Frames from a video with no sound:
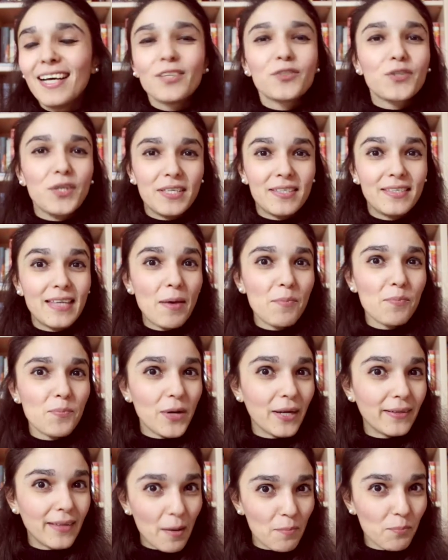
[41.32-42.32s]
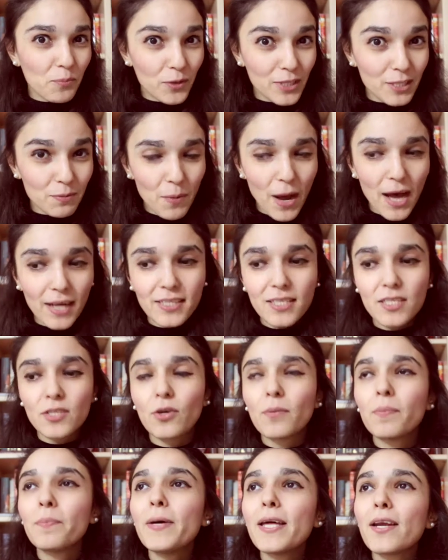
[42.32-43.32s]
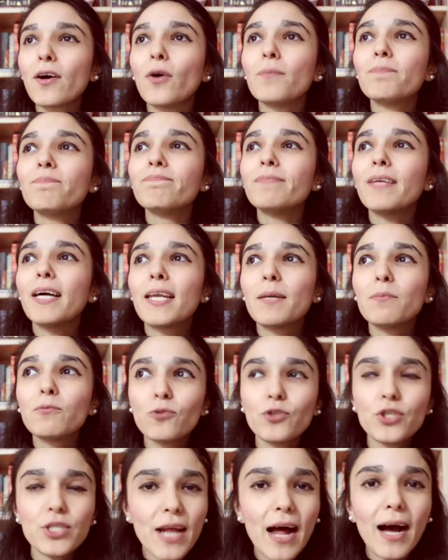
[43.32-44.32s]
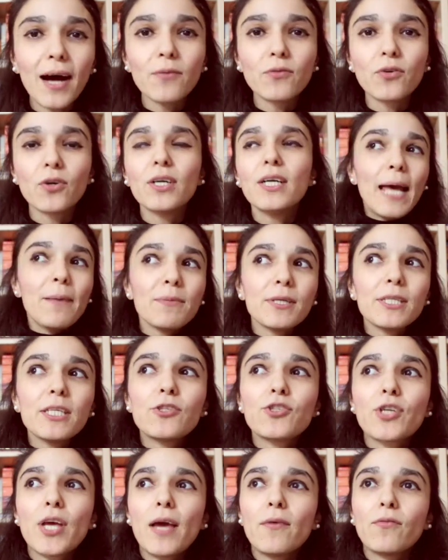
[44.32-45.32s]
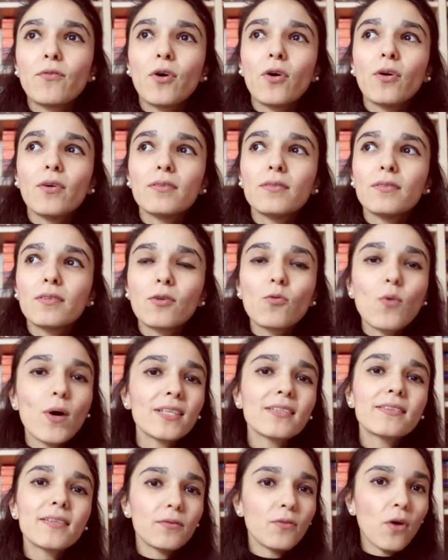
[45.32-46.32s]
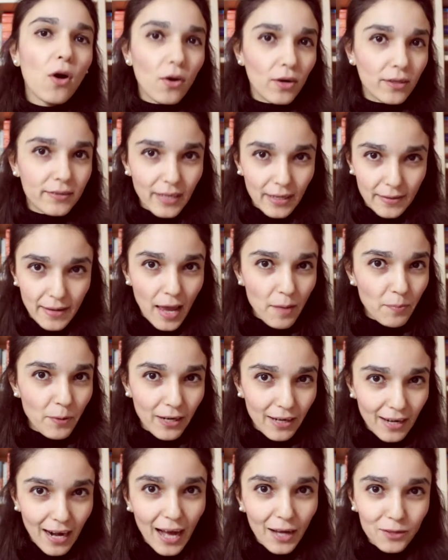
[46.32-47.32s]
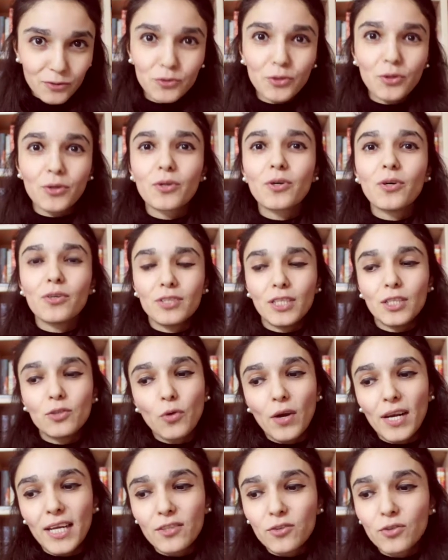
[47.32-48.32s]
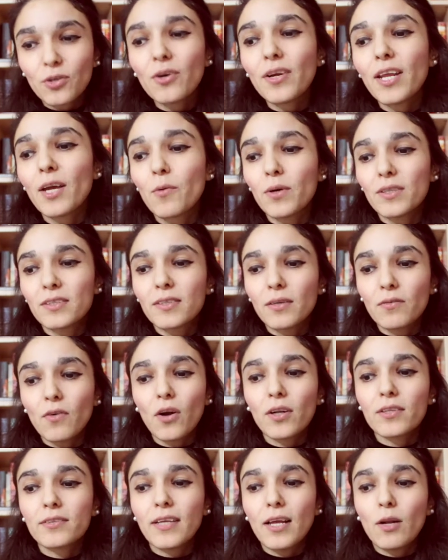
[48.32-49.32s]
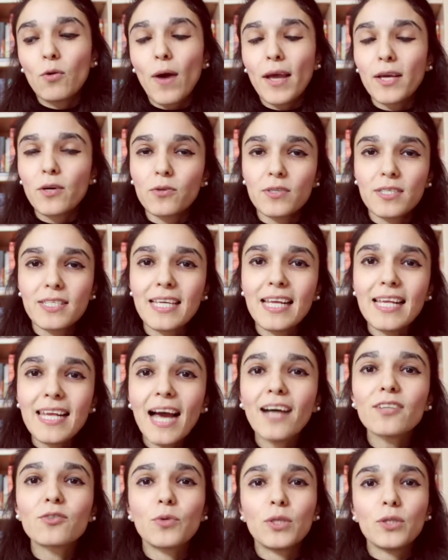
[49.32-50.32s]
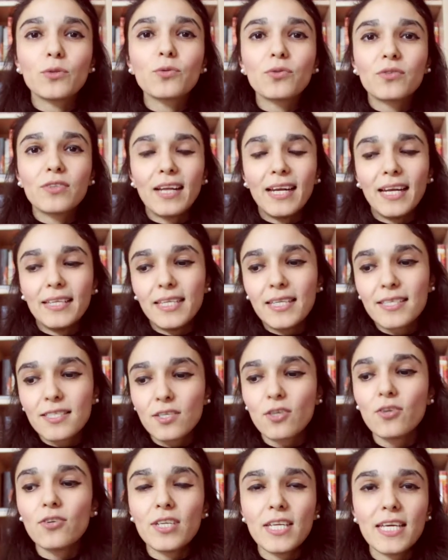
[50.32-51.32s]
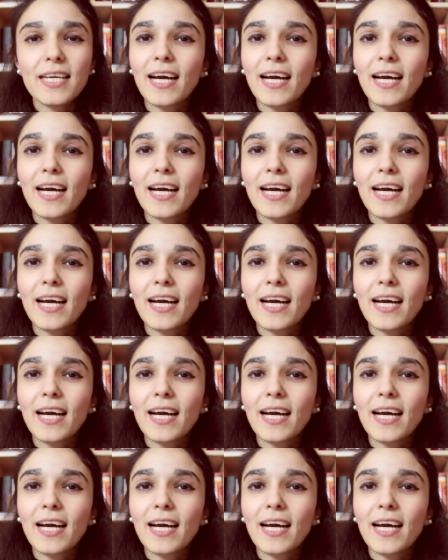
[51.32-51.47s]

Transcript: c'è sempre tempo e spazio, però rimuginavo e mi dicevo quante volte ne hai parlato con i tuoi lettori, quante volte lo hai consigliato in tutte le edizioni,